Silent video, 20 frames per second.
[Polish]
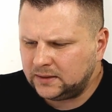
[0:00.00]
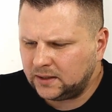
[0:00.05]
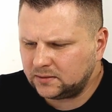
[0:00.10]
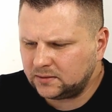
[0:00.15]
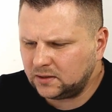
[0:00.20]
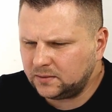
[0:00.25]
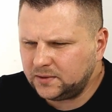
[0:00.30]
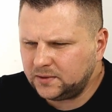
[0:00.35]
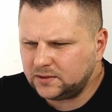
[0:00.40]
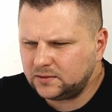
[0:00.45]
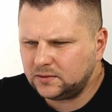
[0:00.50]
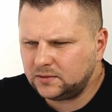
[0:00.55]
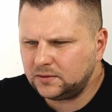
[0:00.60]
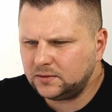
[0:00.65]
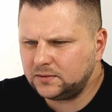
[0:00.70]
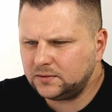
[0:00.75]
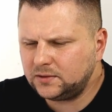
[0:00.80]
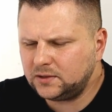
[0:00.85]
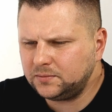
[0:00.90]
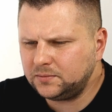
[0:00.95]
Natomiast
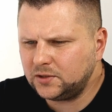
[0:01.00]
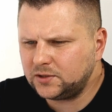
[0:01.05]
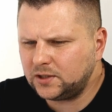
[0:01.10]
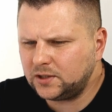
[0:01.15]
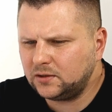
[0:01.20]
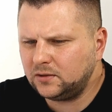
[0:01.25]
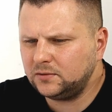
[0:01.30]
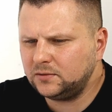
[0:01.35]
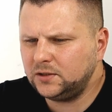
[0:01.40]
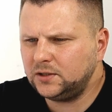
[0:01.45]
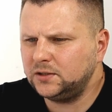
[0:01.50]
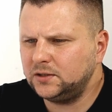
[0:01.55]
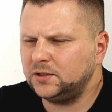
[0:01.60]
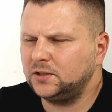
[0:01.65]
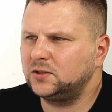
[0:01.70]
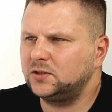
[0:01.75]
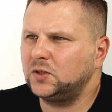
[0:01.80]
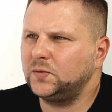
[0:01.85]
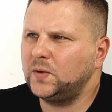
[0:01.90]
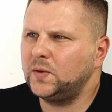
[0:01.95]
no, ciemniejszego nigdy
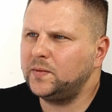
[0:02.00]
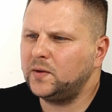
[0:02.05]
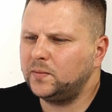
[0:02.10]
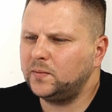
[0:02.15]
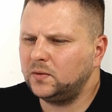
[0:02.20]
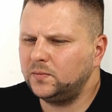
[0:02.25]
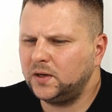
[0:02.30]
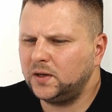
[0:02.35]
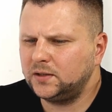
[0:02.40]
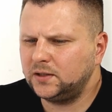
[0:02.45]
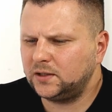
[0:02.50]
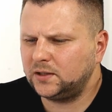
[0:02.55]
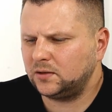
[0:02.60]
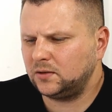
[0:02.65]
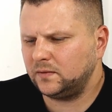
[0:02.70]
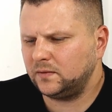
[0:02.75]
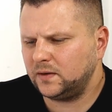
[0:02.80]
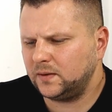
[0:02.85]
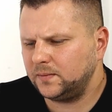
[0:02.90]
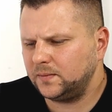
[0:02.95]
nie zrobimy, bo biel
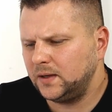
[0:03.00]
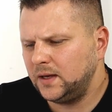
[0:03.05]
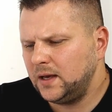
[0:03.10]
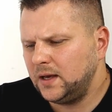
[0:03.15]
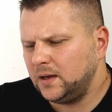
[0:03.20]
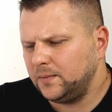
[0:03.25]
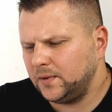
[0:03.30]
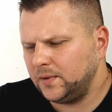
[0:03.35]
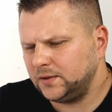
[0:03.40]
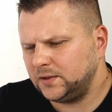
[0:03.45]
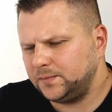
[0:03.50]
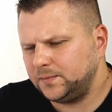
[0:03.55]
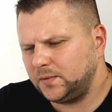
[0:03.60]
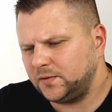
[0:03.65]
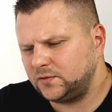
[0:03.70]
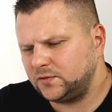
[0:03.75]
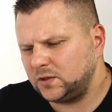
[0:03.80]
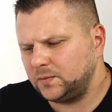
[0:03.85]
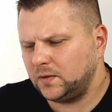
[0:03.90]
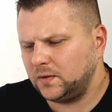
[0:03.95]
tytanowa będzie
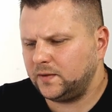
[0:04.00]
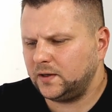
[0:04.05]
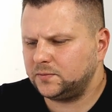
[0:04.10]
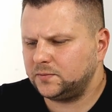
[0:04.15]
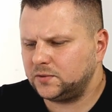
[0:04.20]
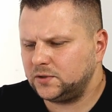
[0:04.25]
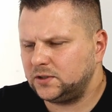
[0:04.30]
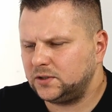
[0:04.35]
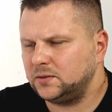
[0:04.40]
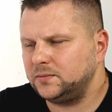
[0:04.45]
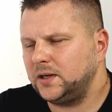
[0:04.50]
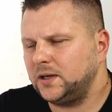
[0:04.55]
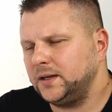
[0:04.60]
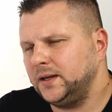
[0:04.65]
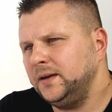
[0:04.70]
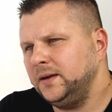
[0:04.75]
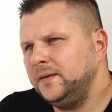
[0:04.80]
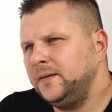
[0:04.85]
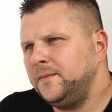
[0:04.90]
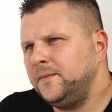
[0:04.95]
powstrzymywać
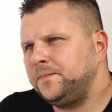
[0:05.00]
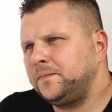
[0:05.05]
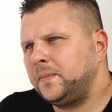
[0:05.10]
przyciemnianie.